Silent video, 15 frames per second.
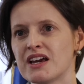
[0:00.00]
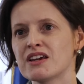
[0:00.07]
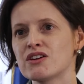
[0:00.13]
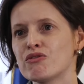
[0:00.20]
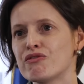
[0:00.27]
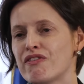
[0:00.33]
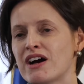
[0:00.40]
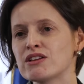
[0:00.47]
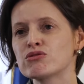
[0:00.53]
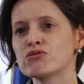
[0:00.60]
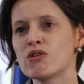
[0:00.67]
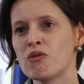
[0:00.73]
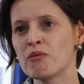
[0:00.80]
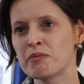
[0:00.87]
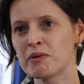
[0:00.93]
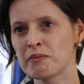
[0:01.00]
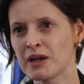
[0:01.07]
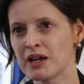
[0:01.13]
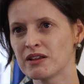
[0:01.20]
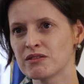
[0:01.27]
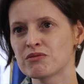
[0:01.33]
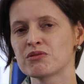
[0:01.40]
né? Que o fato do
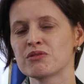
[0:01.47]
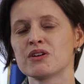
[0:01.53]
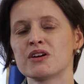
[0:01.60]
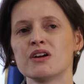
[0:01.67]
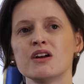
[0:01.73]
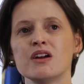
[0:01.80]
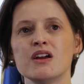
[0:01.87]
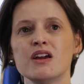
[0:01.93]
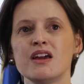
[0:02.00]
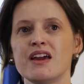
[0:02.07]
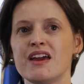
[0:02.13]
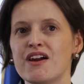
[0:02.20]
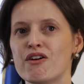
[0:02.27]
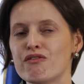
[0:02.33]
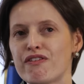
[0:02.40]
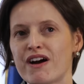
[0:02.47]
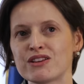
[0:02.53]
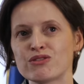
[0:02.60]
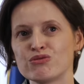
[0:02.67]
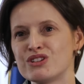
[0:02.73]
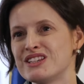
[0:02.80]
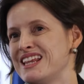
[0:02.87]
rompimento é um
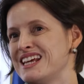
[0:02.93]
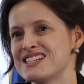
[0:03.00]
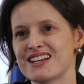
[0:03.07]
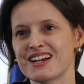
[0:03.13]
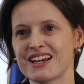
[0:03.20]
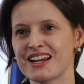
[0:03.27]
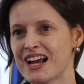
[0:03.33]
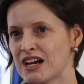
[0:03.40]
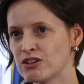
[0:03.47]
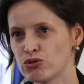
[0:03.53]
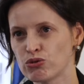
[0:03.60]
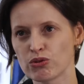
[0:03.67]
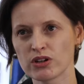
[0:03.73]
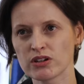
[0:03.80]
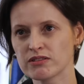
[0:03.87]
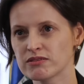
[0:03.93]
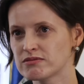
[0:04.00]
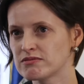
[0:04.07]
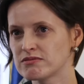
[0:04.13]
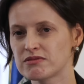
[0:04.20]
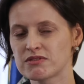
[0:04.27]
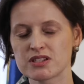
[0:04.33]
fato desagregador,
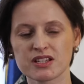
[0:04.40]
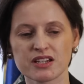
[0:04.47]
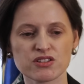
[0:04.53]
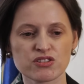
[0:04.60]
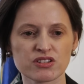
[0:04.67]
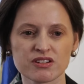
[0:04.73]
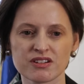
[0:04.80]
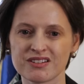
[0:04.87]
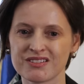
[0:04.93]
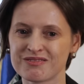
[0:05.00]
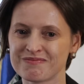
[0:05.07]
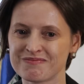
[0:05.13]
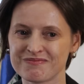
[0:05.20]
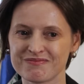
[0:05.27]
seja